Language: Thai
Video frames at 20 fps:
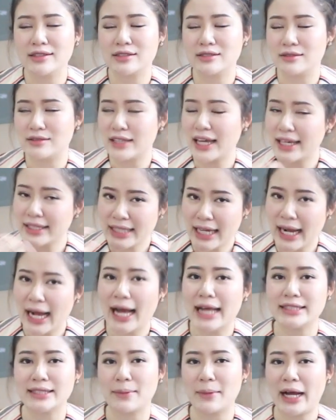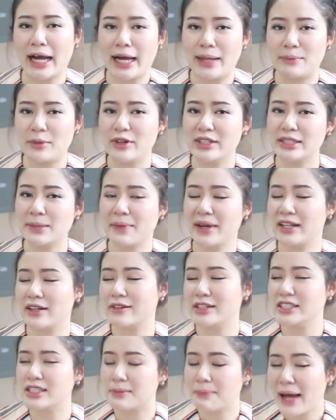ถึงเทศกาลสำคัญไม่ว่าจะเป็นค
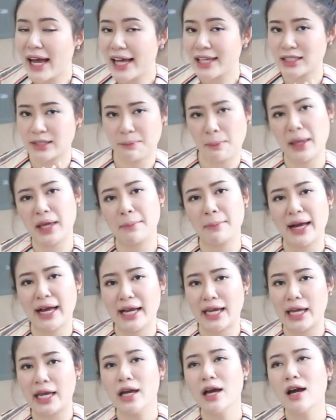ริสต์มาสปีใหม่